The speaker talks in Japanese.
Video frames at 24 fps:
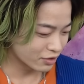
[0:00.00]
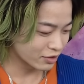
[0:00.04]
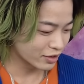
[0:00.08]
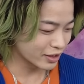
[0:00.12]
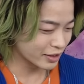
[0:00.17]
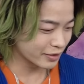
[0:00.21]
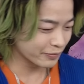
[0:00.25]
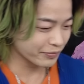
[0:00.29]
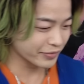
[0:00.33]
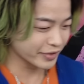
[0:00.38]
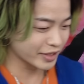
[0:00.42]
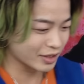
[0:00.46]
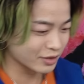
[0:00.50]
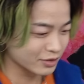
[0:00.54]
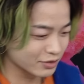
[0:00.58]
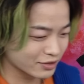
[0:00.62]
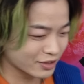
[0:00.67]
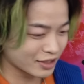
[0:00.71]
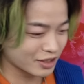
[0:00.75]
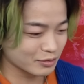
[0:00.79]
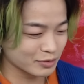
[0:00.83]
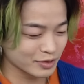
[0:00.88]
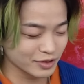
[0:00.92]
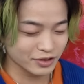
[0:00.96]
子があの
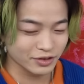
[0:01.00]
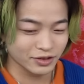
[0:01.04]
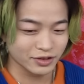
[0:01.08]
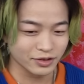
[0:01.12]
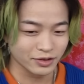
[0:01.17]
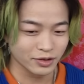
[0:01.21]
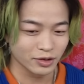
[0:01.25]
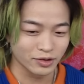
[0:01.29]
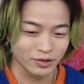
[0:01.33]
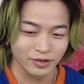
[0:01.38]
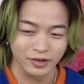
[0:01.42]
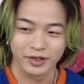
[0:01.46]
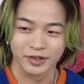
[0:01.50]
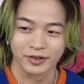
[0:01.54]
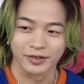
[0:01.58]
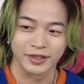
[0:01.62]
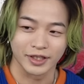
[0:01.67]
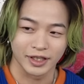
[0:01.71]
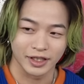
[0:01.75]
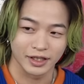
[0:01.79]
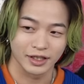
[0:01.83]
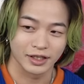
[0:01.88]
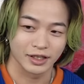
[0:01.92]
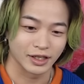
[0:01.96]
ドラえもんの本を読ん
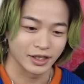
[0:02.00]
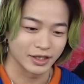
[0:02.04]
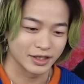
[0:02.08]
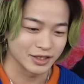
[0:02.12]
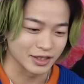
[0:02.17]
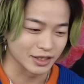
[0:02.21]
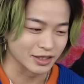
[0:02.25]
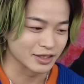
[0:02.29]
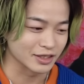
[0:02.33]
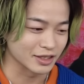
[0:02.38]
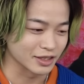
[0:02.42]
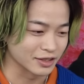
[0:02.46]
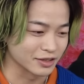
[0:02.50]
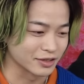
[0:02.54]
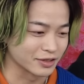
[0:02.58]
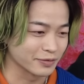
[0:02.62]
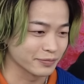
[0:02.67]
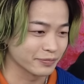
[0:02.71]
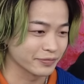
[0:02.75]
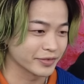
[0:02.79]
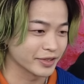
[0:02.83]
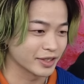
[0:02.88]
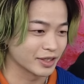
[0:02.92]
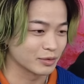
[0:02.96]
で帰ってたんですけ
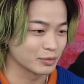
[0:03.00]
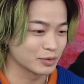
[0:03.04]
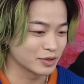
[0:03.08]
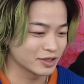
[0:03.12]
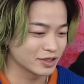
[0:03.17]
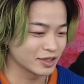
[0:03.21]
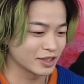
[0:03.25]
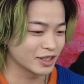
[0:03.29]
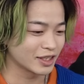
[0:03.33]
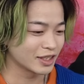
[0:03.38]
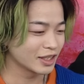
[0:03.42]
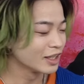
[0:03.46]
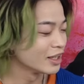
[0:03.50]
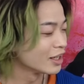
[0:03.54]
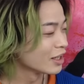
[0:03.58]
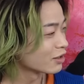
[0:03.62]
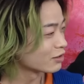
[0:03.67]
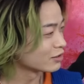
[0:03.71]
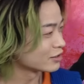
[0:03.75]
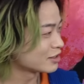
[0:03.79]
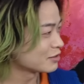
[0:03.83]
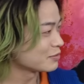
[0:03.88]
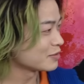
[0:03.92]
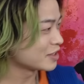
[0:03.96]
ど、えー、僕が
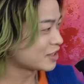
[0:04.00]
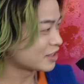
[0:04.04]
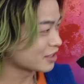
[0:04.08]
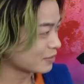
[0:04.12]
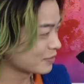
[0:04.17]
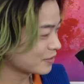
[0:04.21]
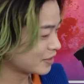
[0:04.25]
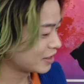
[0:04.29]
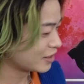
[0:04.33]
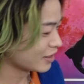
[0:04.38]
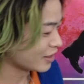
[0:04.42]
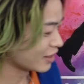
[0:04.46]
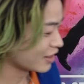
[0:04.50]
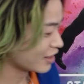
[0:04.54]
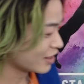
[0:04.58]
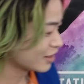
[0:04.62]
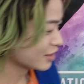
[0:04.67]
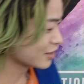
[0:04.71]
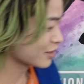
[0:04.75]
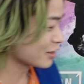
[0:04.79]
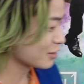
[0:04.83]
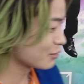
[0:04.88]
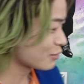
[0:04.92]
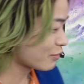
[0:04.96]
こっち向いて喋っ
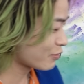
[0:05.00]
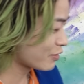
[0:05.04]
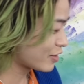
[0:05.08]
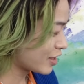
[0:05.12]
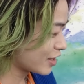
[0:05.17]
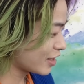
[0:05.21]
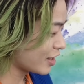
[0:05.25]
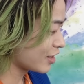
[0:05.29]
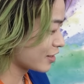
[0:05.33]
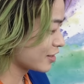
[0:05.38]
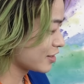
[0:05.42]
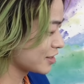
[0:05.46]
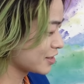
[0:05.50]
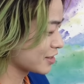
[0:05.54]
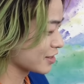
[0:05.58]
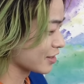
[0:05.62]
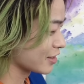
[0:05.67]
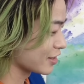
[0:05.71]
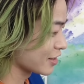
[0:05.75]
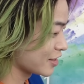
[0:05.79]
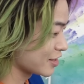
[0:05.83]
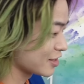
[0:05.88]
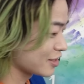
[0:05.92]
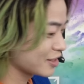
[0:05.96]
てそのまま歩いて
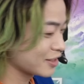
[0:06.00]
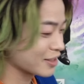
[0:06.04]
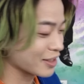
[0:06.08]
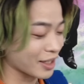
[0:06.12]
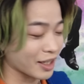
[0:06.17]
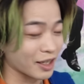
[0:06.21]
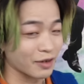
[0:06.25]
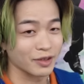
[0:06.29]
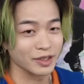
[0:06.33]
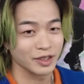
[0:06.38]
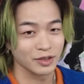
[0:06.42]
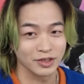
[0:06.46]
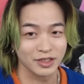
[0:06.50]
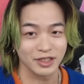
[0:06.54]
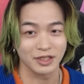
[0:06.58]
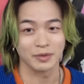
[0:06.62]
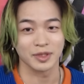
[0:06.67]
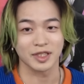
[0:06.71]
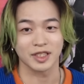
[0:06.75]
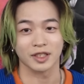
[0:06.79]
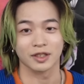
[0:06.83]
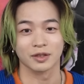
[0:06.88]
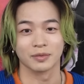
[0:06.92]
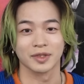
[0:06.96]
たら気づいたら川に落ちて
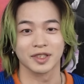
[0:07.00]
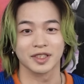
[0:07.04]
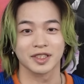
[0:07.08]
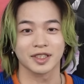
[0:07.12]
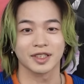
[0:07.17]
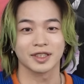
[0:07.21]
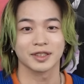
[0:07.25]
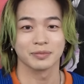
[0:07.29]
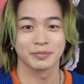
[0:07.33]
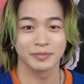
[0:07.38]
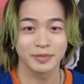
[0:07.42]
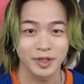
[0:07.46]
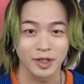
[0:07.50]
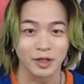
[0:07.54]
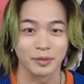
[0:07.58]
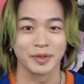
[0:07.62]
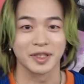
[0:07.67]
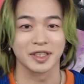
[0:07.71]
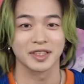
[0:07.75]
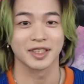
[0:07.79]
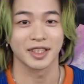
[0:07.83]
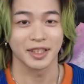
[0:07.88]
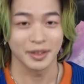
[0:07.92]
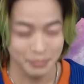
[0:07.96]
ました友達がご
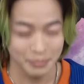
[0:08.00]
めんなさ